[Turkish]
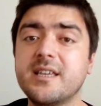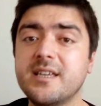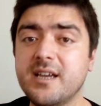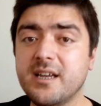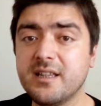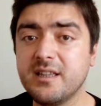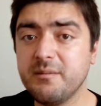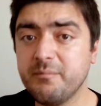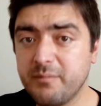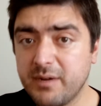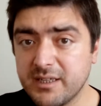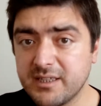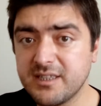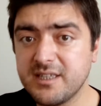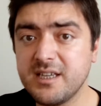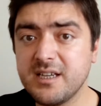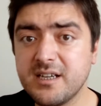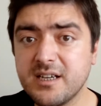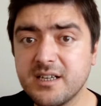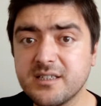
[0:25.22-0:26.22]
kendi
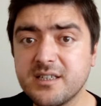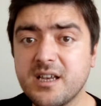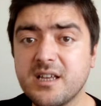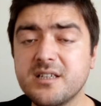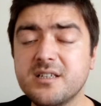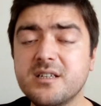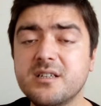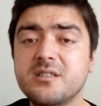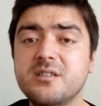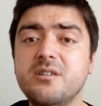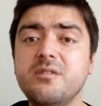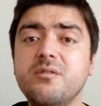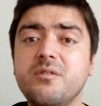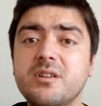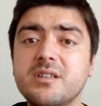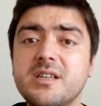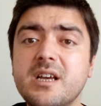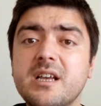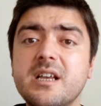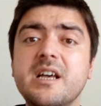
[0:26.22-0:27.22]
maddi kazancınız iyi
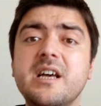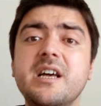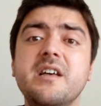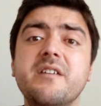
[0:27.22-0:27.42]
olacak